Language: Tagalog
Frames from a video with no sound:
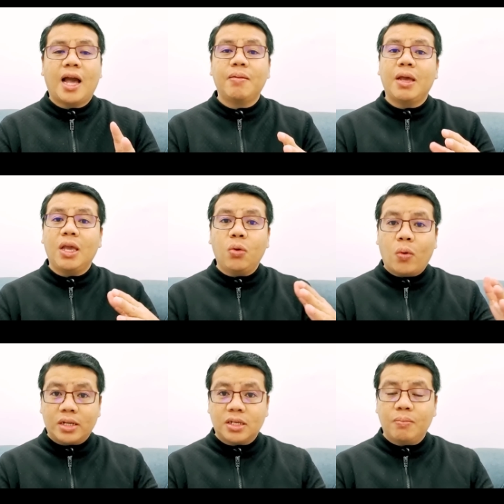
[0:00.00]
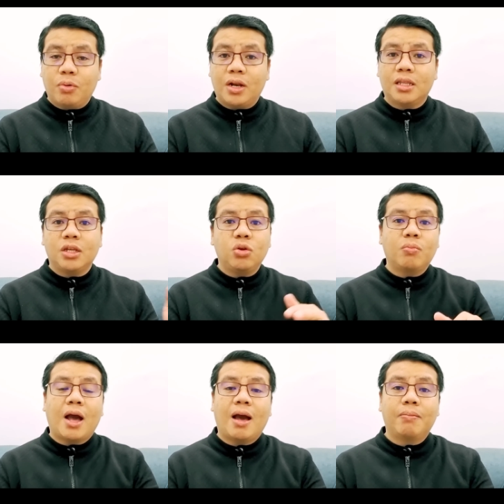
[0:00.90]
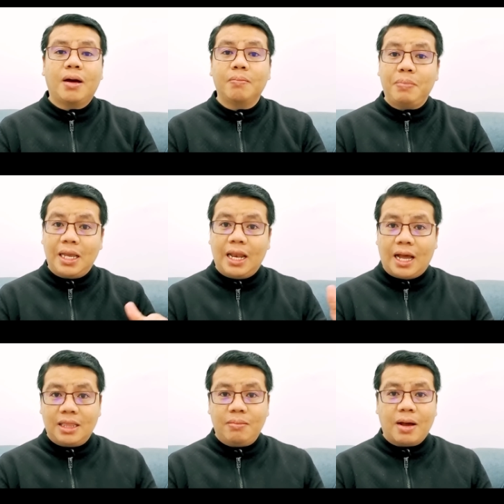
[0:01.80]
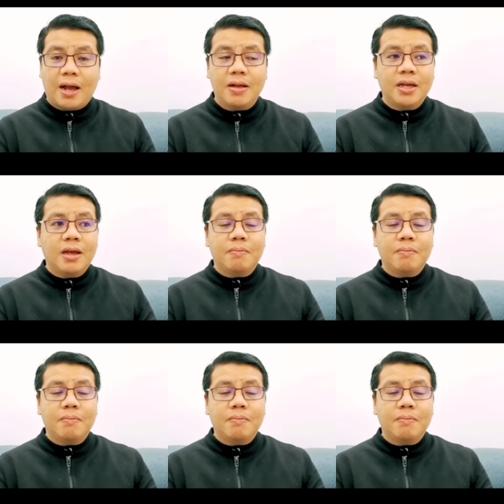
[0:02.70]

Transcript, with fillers: ay maiiwasan po natin yung mahabang pila, 'di ba?